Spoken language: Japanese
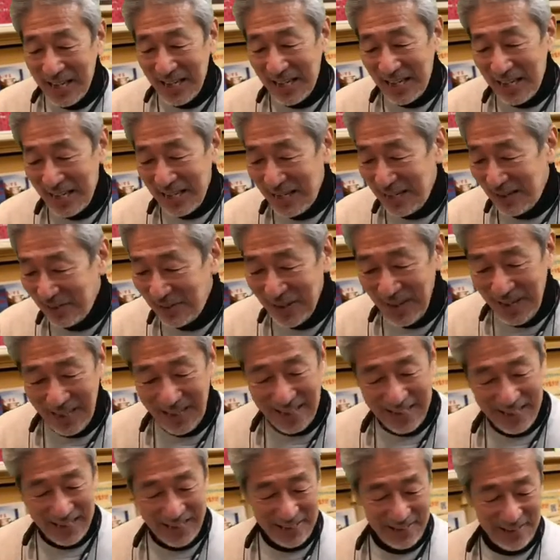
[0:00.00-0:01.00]
えー、読んでな
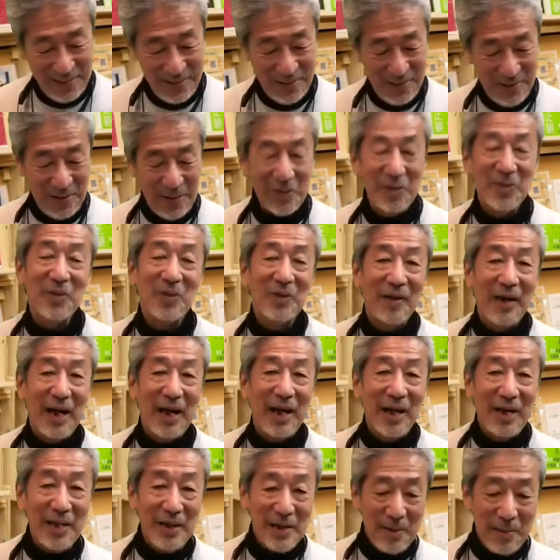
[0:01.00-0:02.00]
かったんですよっていうのは
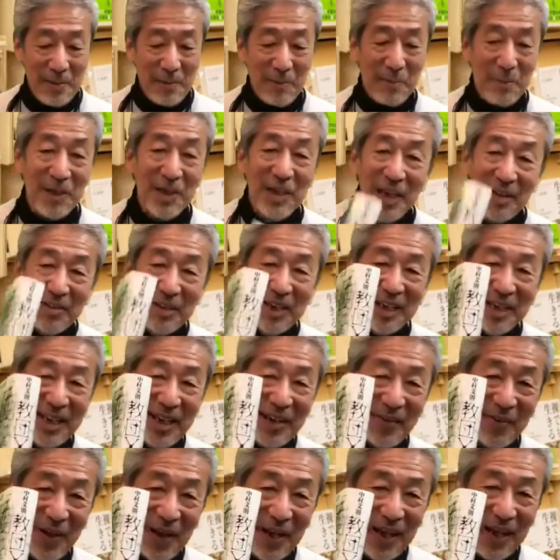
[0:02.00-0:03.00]
見てください
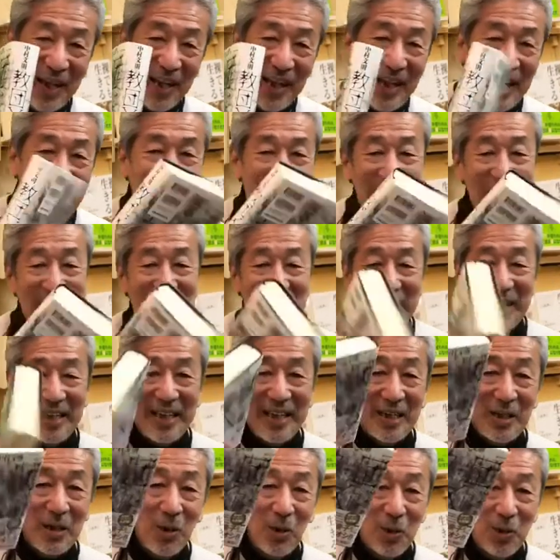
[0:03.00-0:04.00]
これ
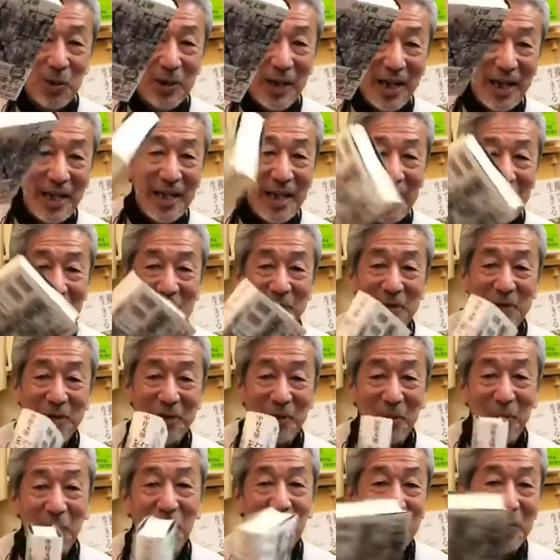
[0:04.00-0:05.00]
教団 X
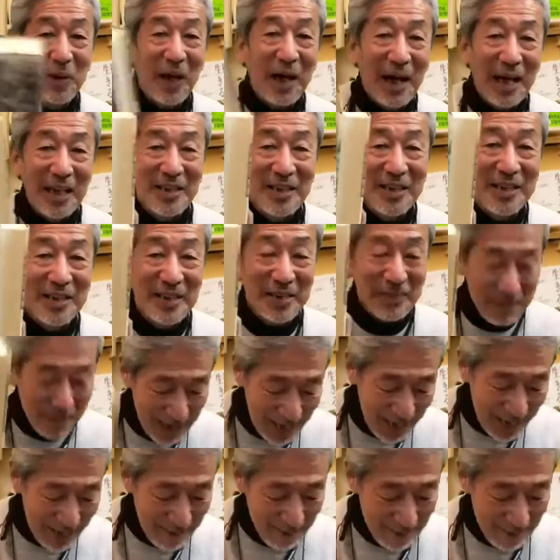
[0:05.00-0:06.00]
のこの厚み